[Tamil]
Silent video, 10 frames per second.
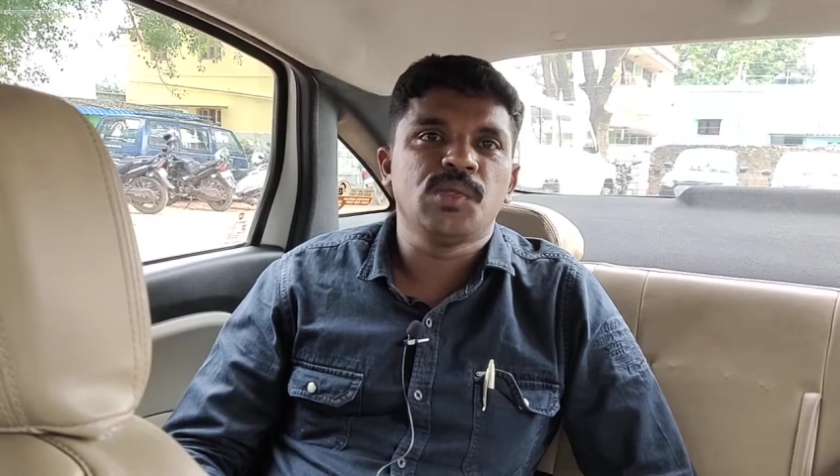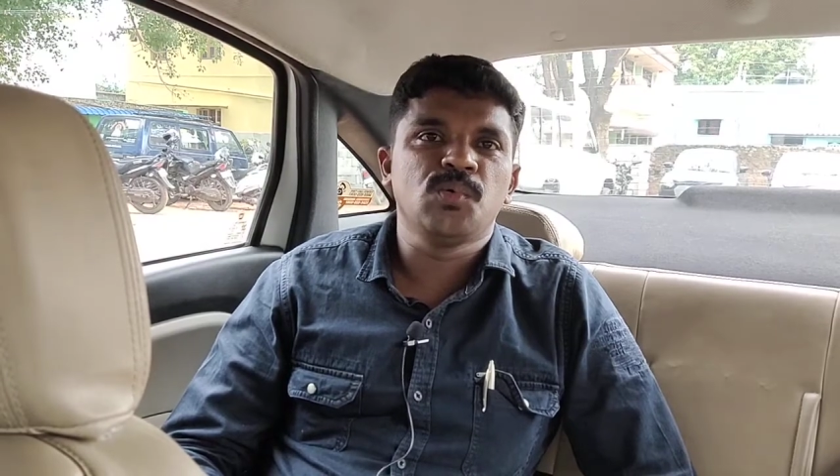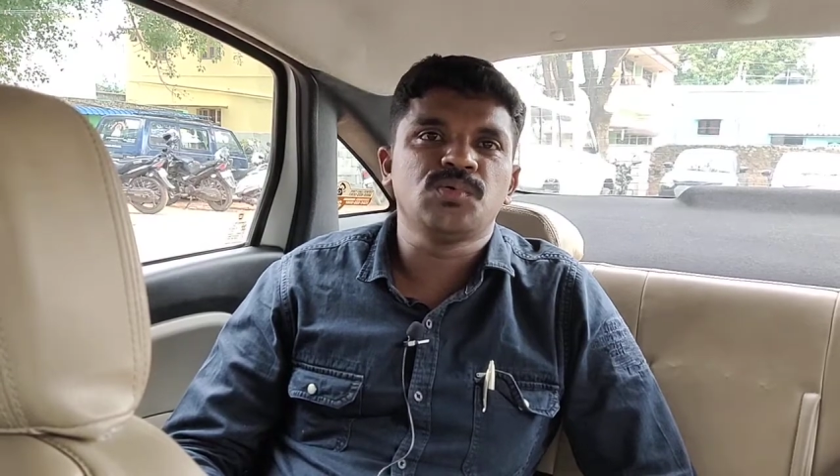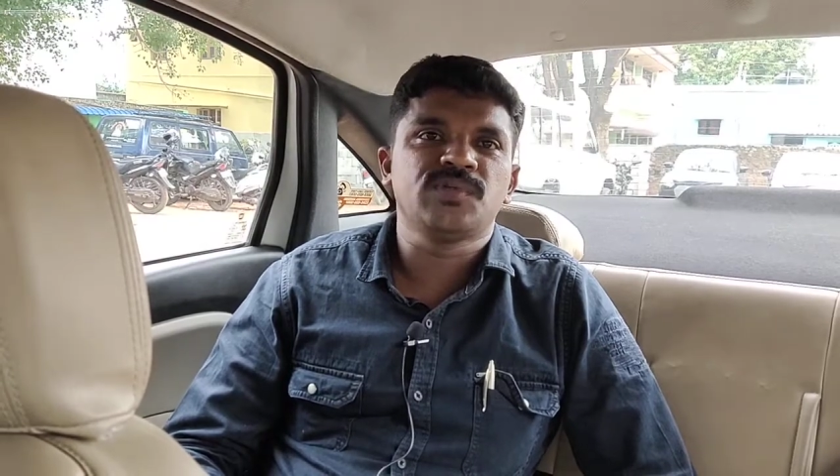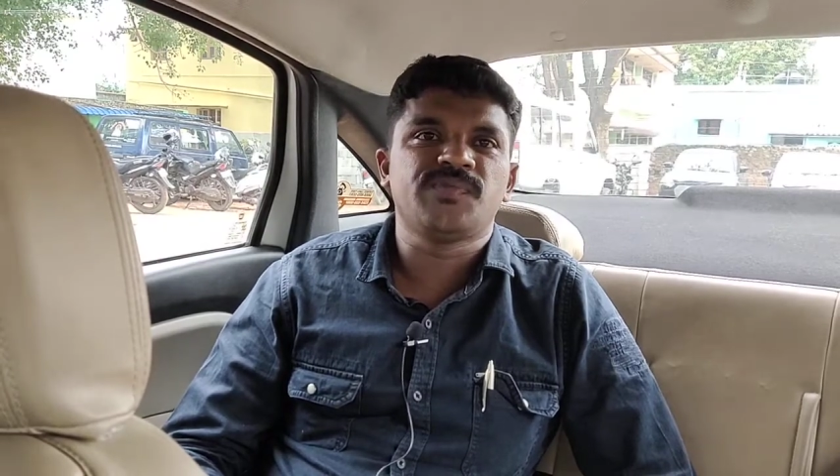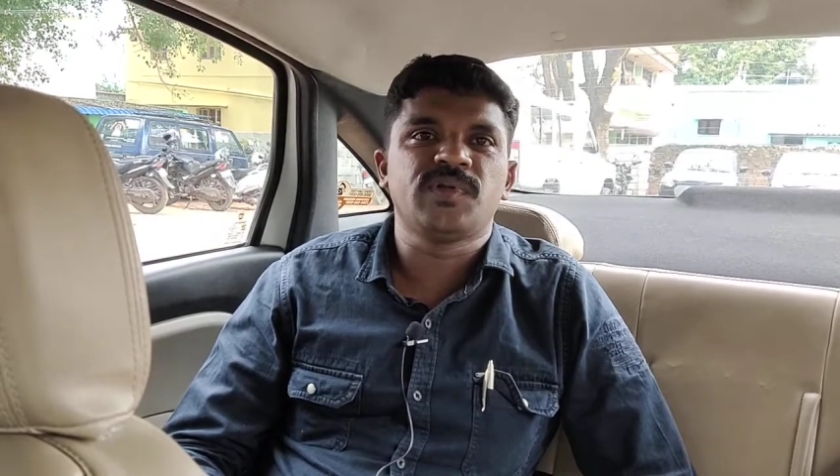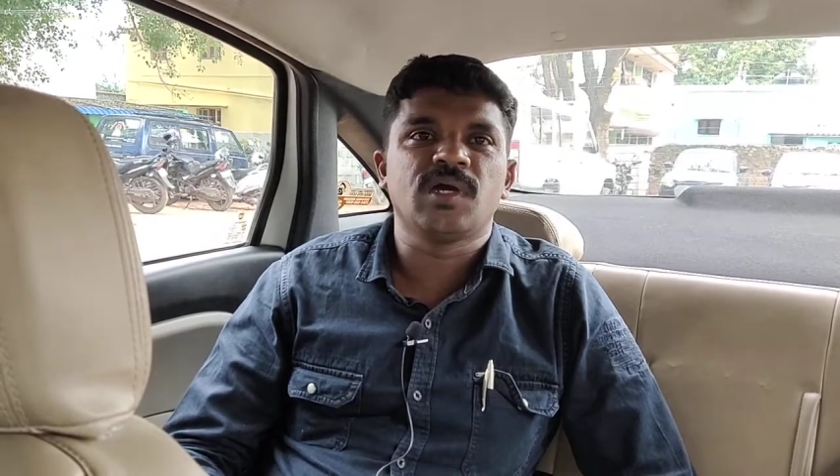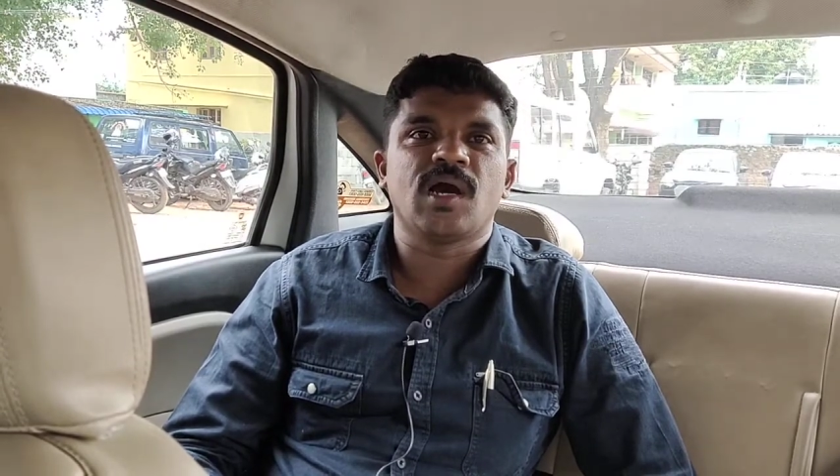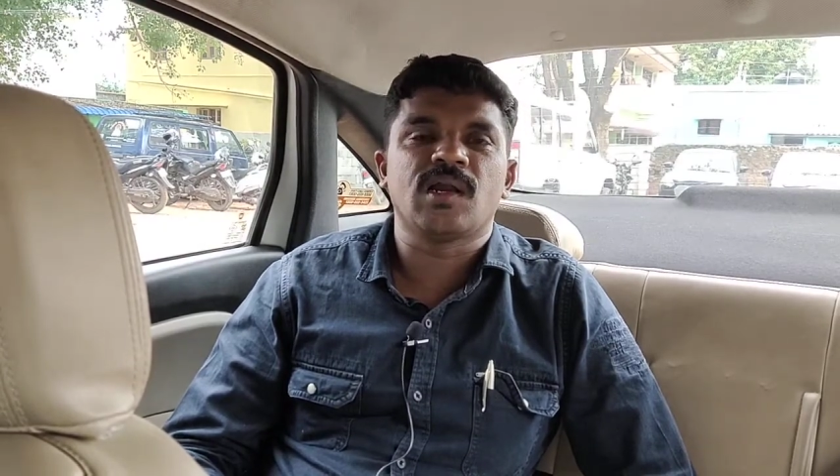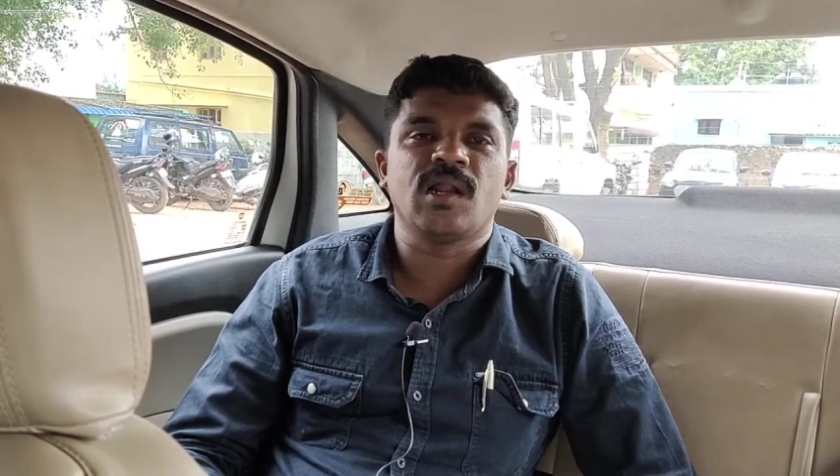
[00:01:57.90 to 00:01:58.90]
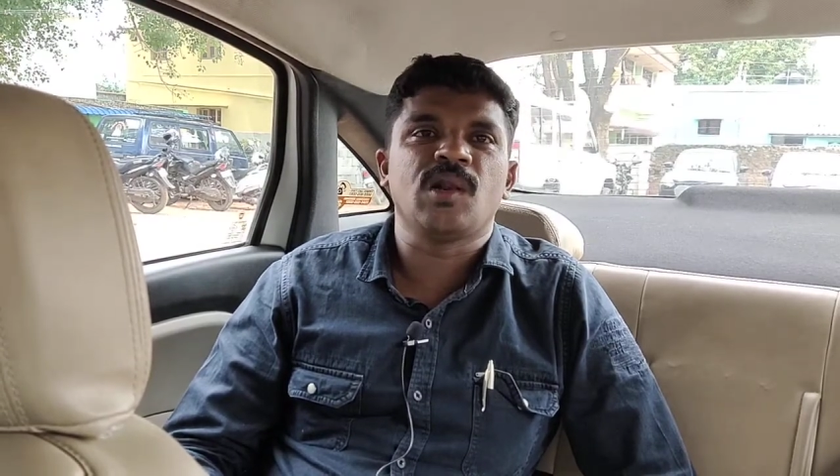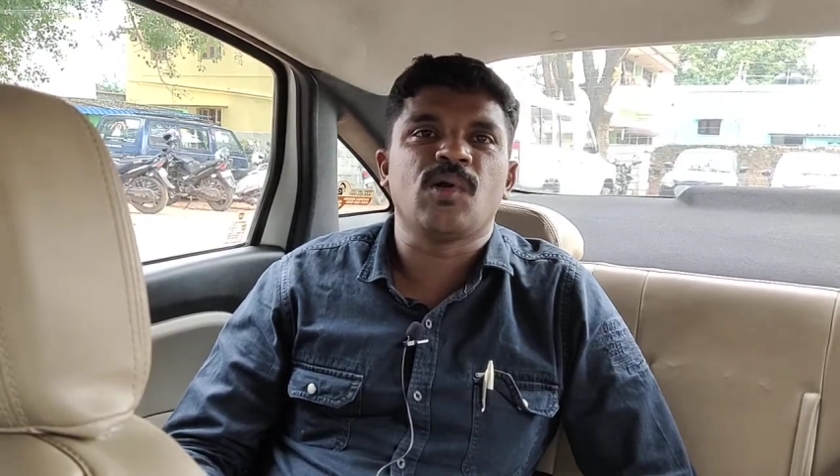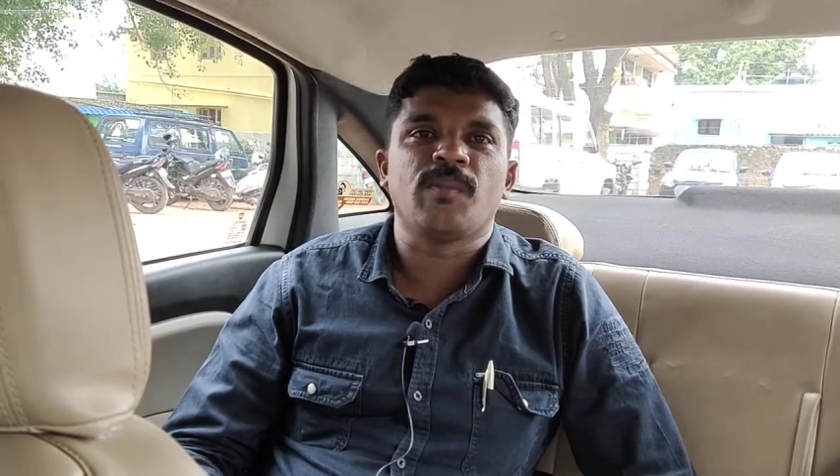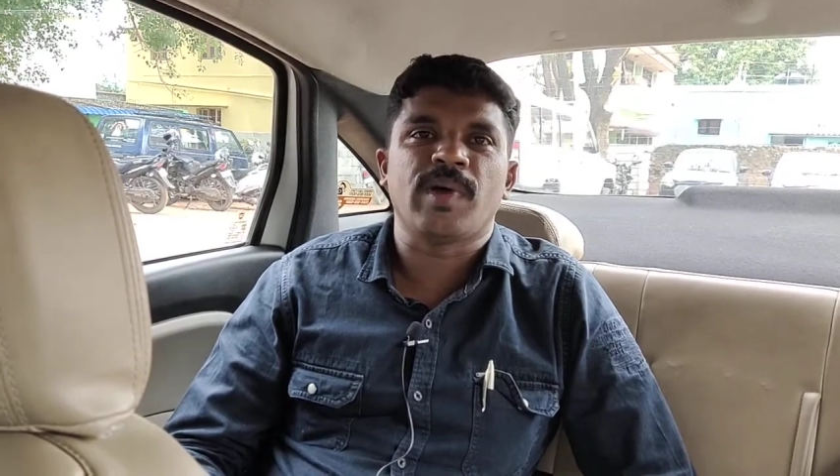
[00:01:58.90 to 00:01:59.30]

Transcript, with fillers: நியூ ஸ்விஃப்ட் காரில் என்னோடய